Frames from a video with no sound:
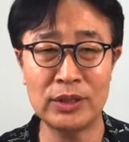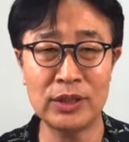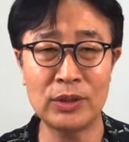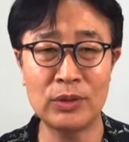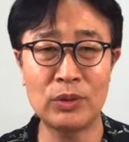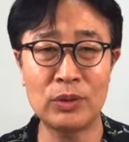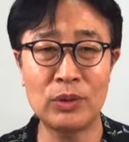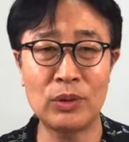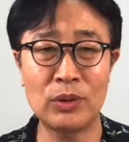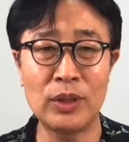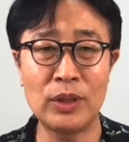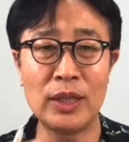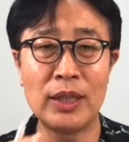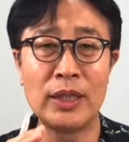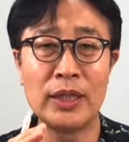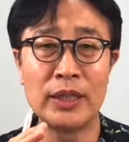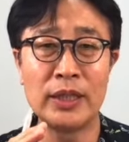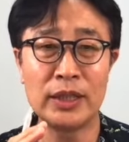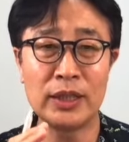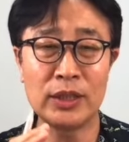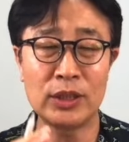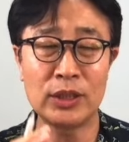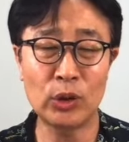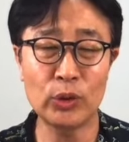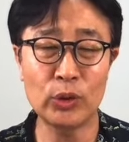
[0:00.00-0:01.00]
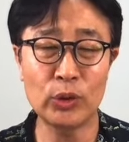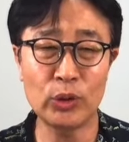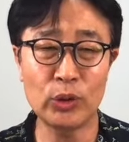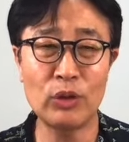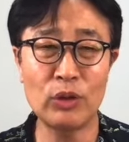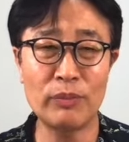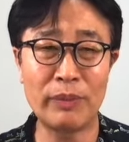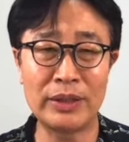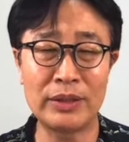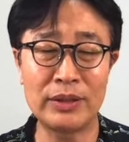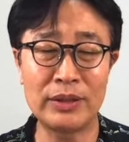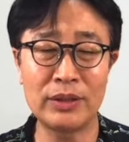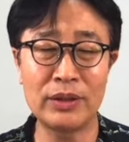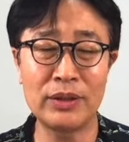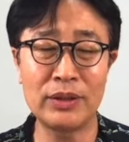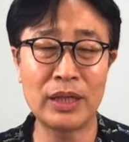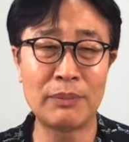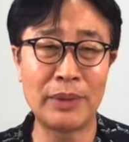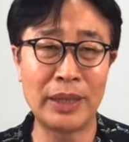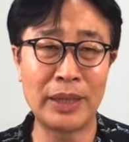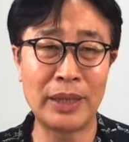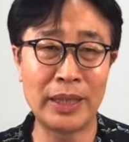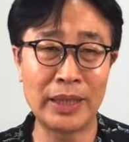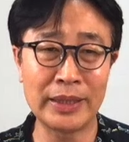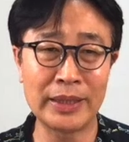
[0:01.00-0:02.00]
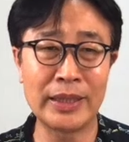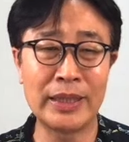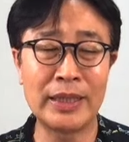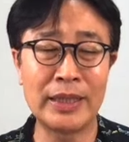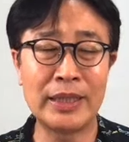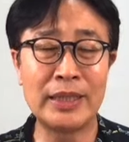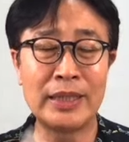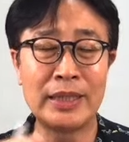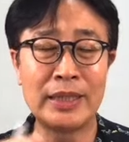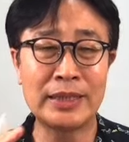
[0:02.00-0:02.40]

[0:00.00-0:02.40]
찍고 이 서류를 만들어야만